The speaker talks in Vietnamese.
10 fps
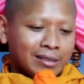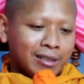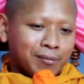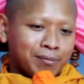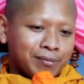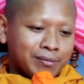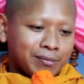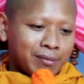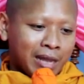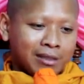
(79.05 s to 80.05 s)
chấn
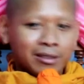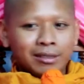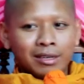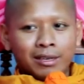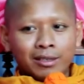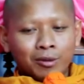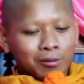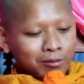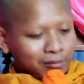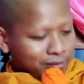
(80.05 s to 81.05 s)
bàn khơi nhiệt
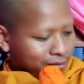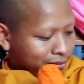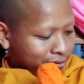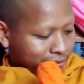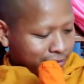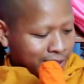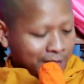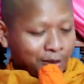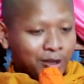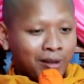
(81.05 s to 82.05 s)
dôm
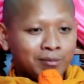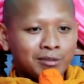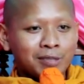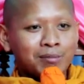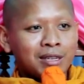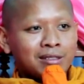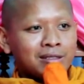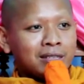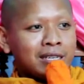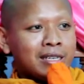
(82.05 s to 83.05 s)
riệp trầm sập
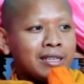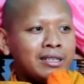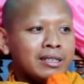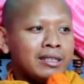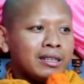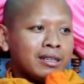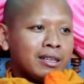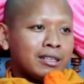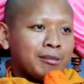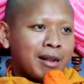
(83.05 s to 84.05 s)
phơi ấy ní
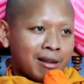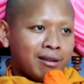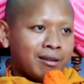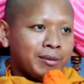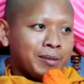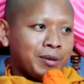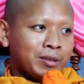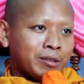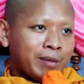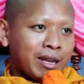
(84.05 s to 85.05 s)
à tham ở vì pro
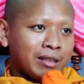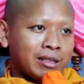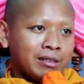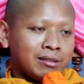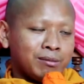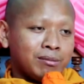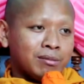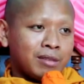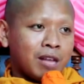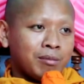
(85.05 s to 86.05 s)
tham từ
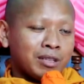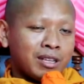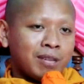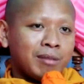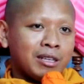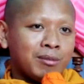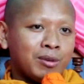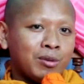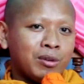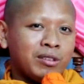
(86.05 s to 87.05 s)
từ bờ tây mà
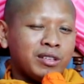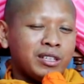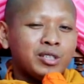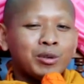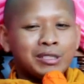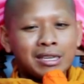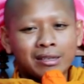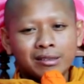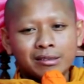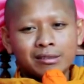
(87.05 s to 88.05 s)
chuẩn đốn cái trôi chặt
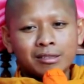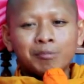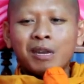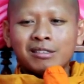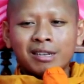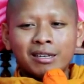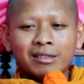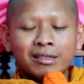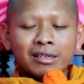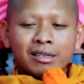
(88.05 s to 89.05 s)
sập phơi à
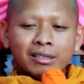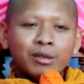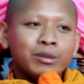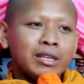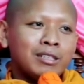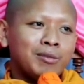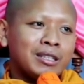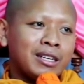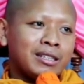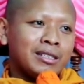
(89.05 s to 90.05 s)
đôi nơi bờ
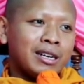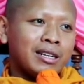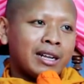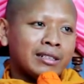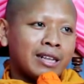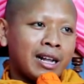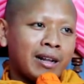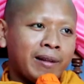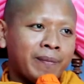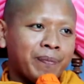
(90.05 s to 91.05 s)
tây Sri
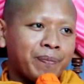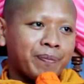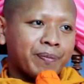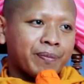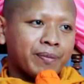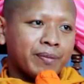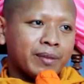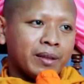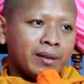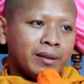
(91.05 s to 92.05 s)
Lanka
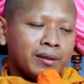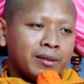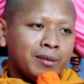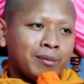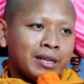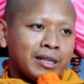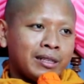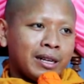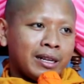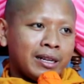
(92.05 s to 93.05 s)
sầm bay
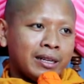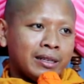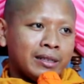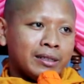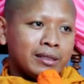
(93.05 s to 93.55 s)
tại